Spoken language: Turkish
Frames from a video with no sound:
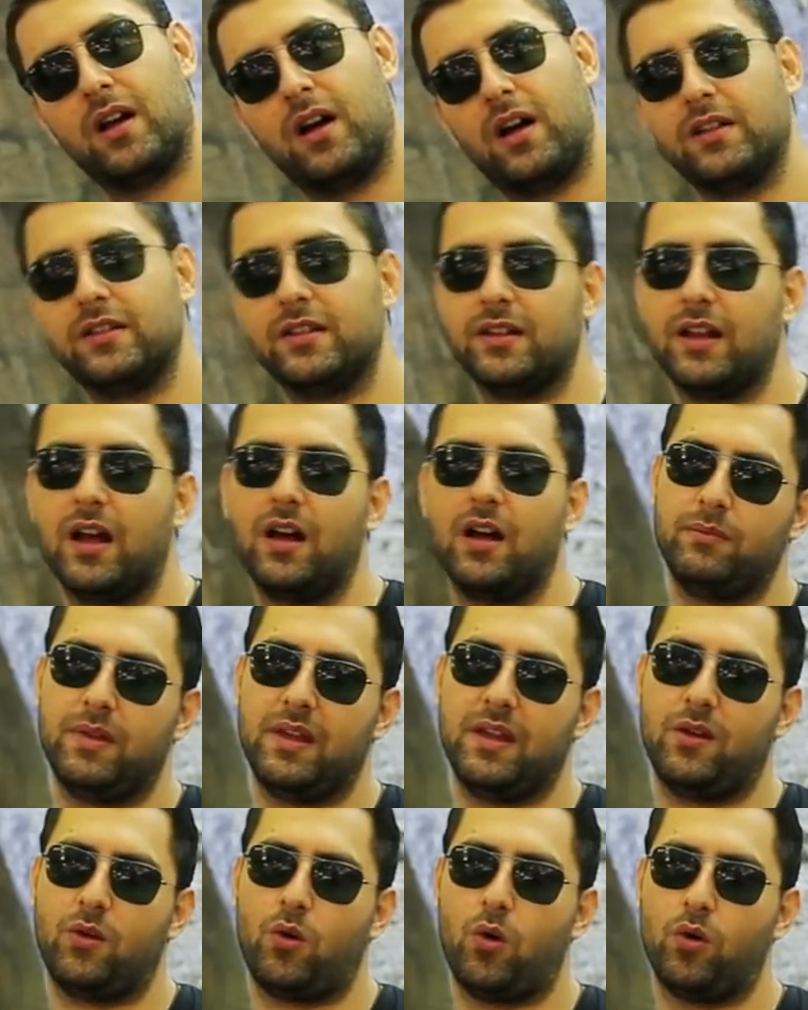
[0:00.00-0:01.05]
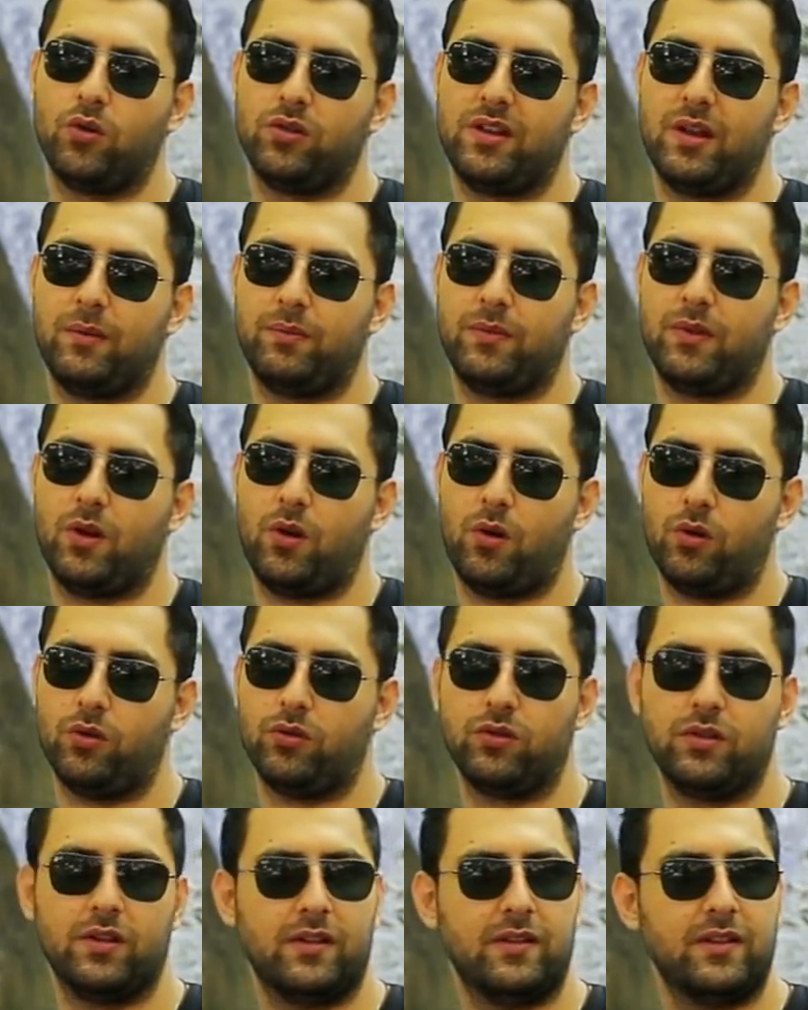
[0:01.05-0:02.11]
adına bir konsept
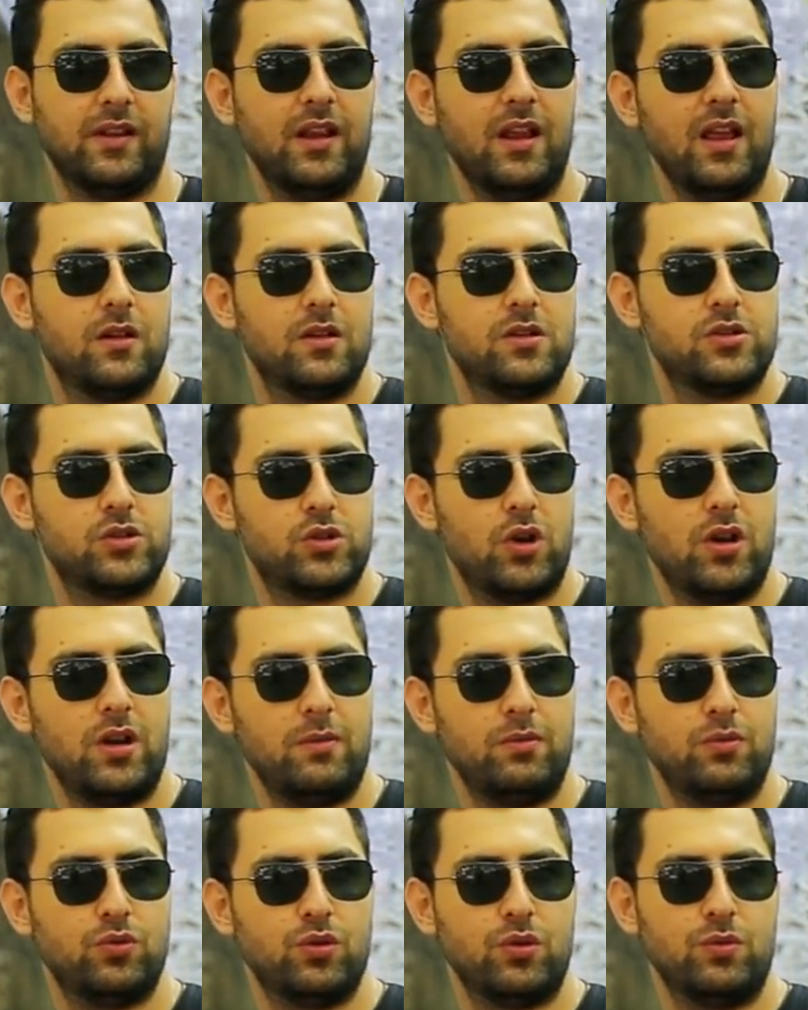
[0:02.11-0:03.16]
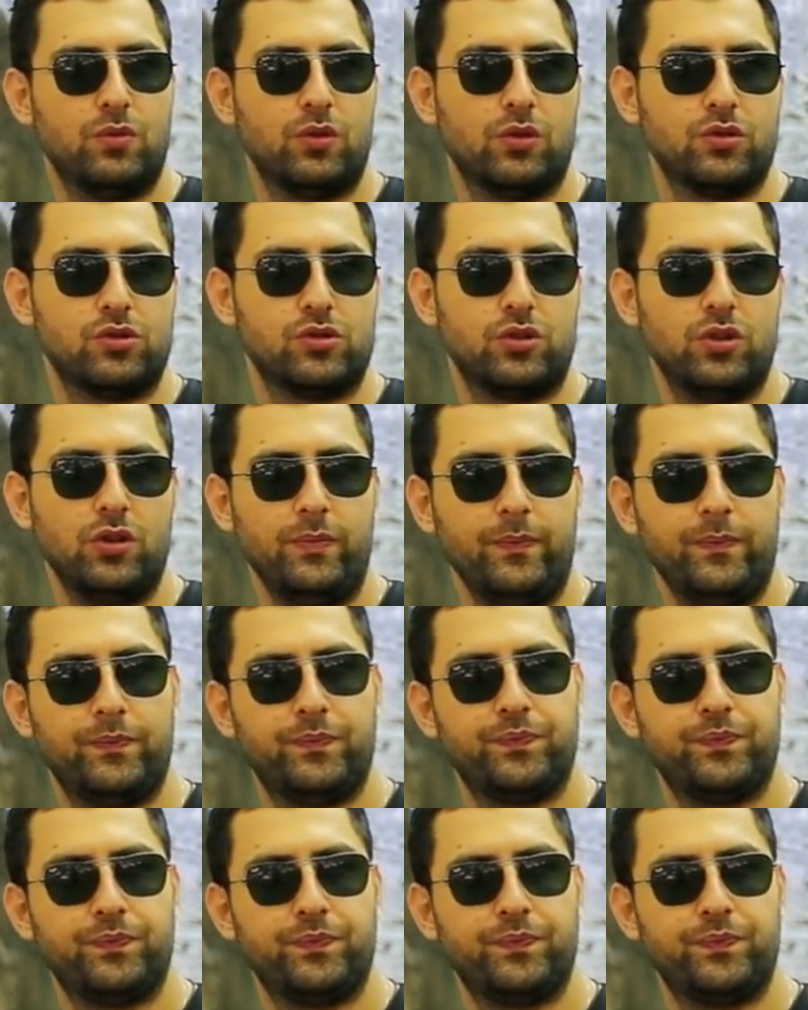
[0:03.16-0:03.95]
olsun istedik. Şöyle bir durum oluştu.